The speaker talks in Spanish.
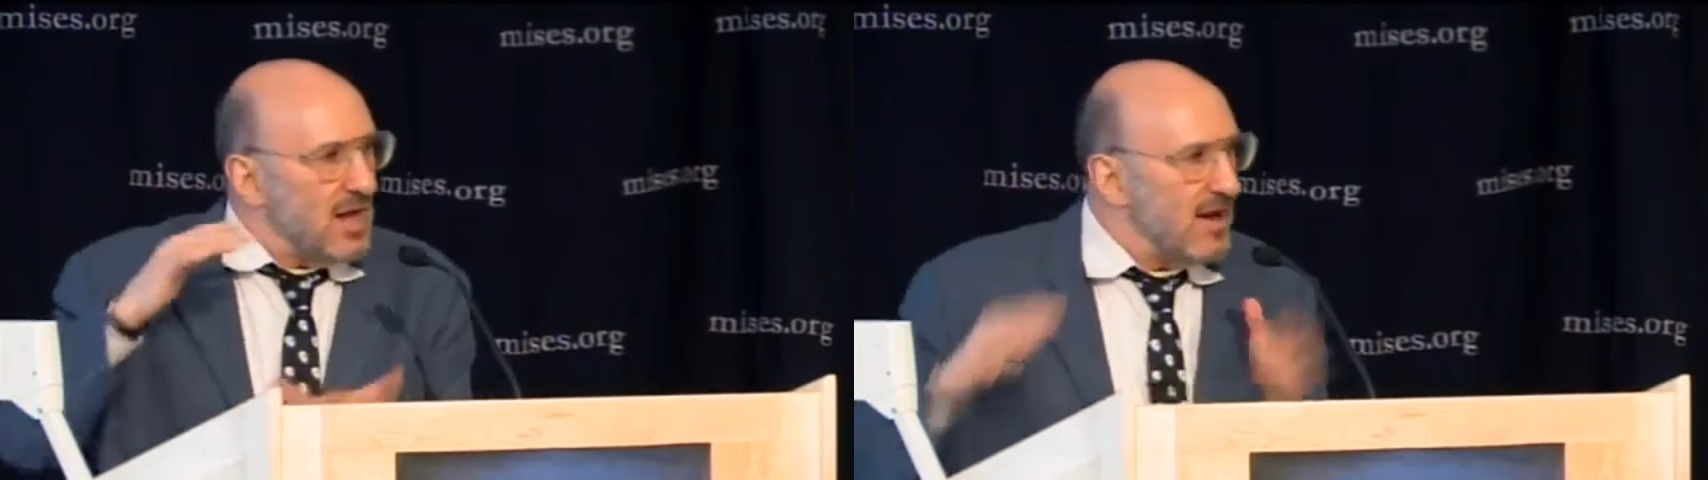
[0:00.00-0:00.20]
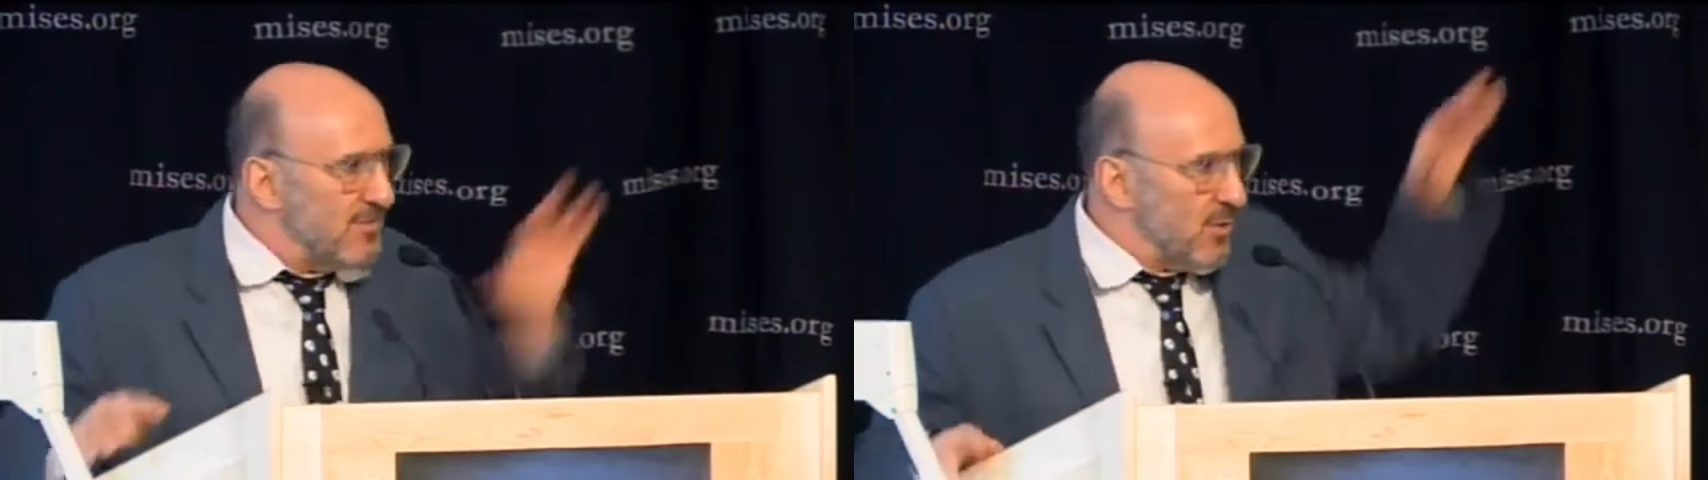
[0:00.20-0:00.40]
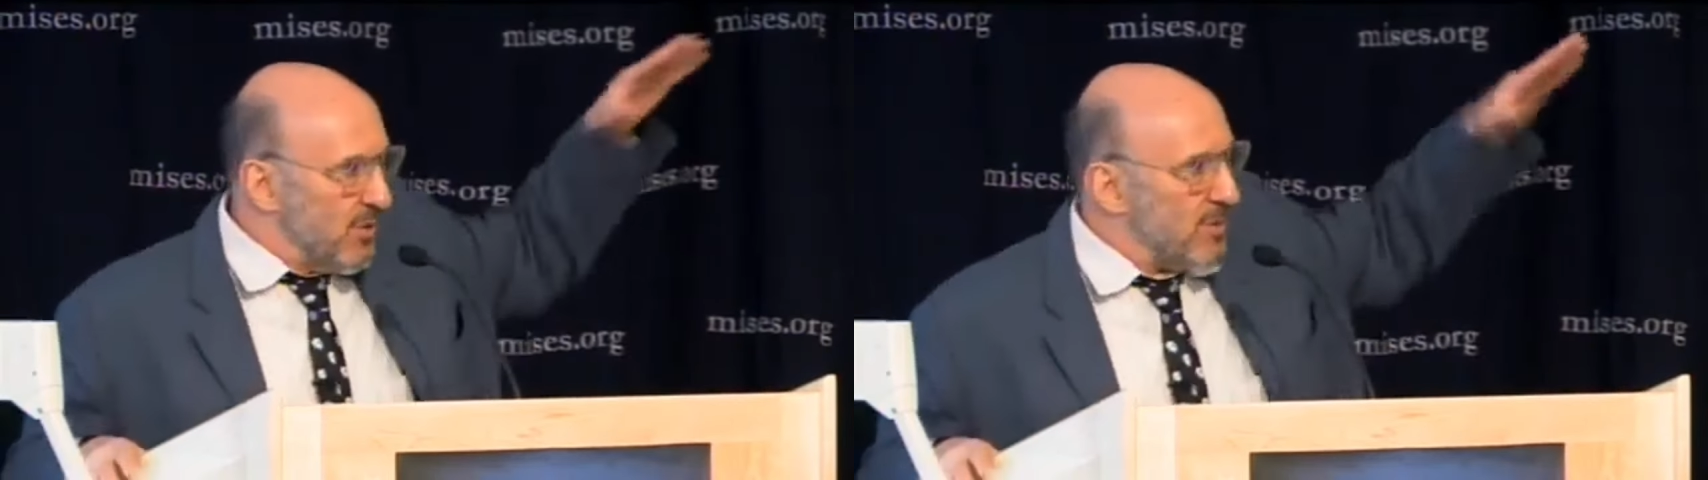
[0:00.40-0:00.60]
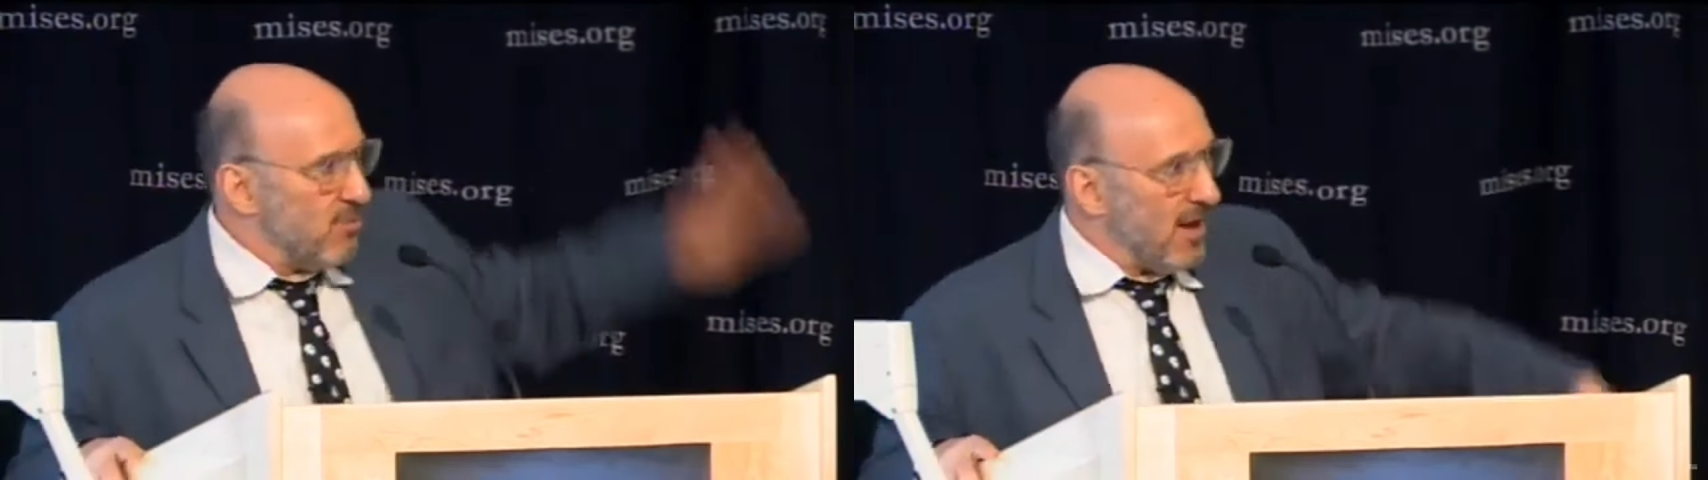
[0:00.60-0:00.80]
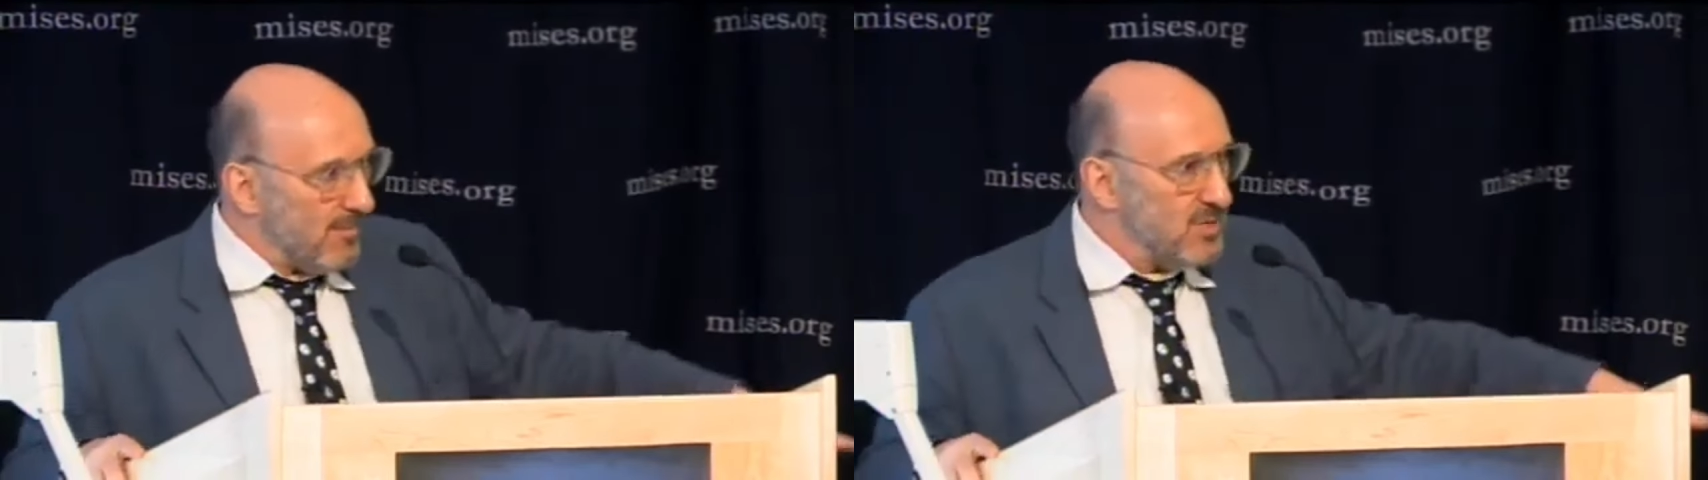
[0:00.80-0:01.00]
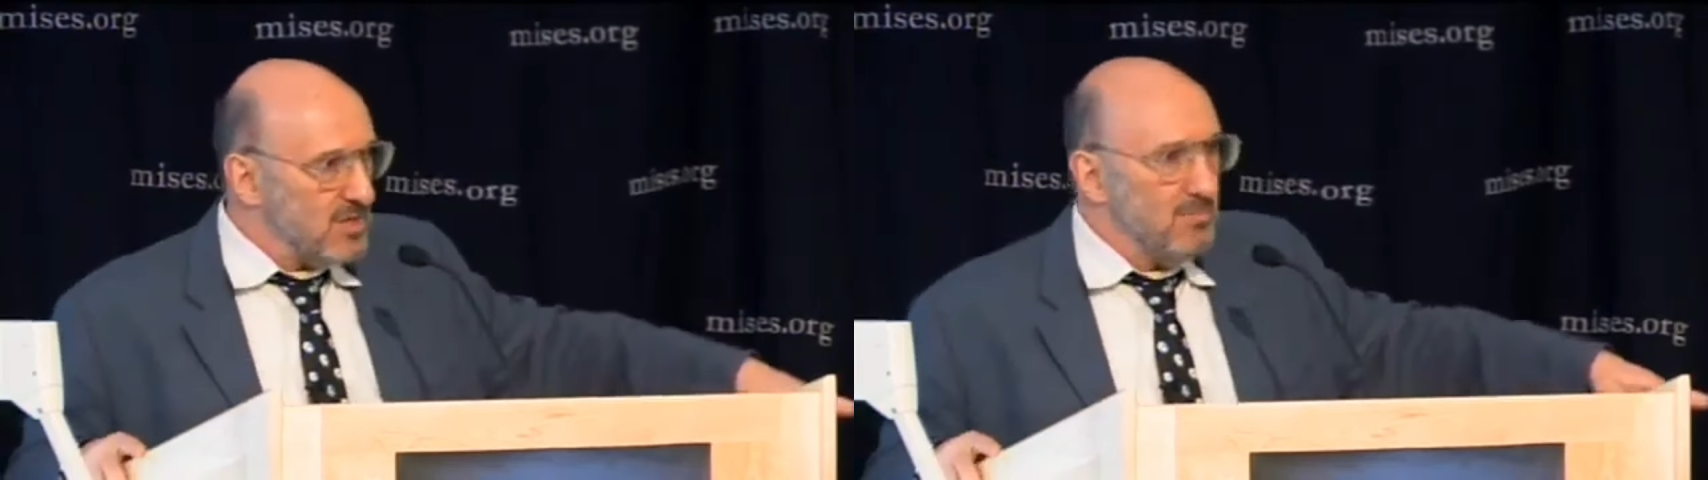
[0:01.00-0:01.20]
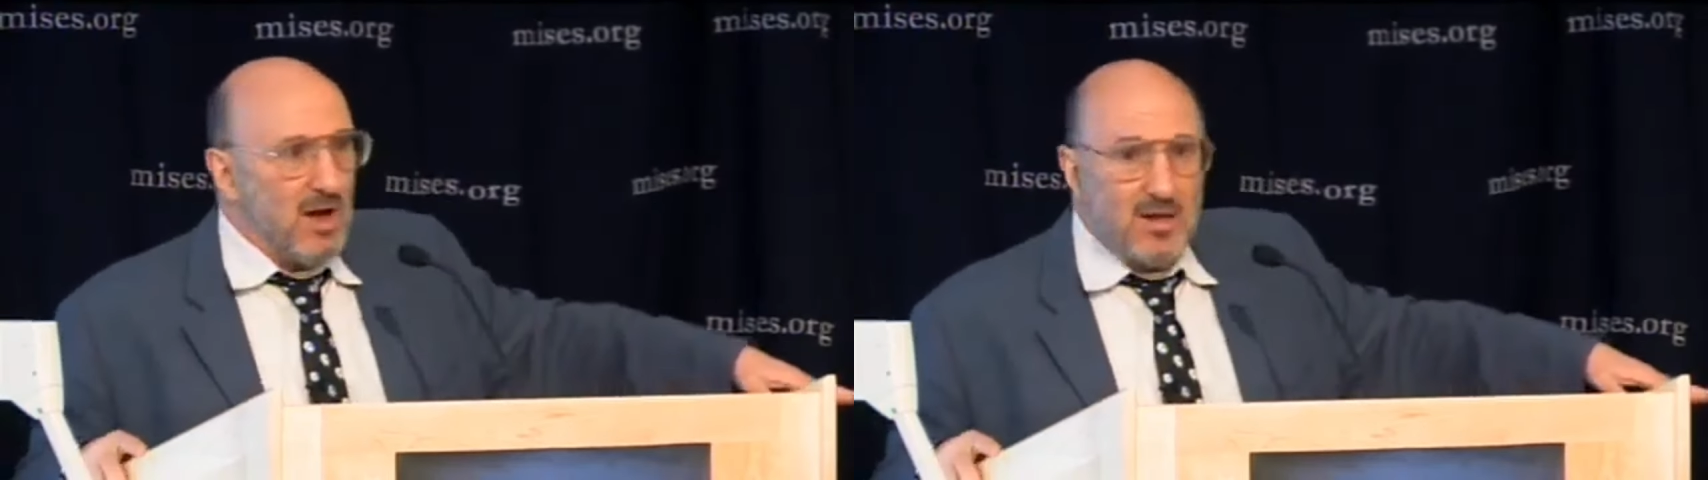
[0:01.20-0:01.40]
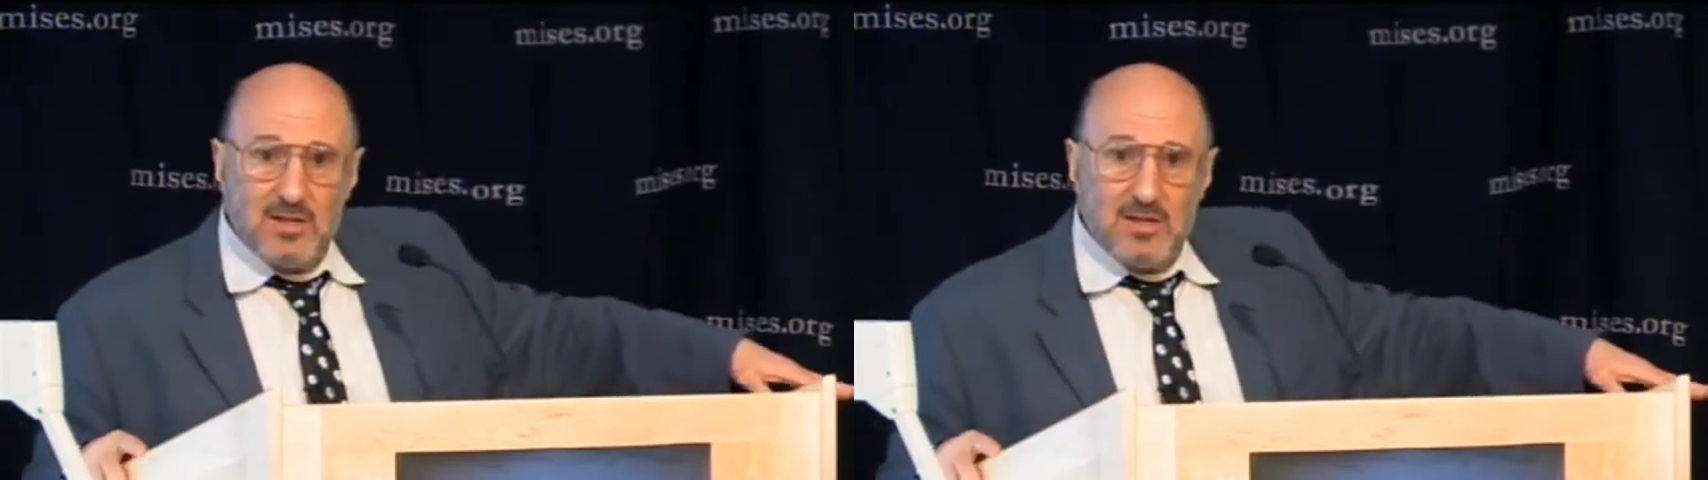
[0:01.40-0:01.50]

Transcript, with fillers: resolver que cuando el problema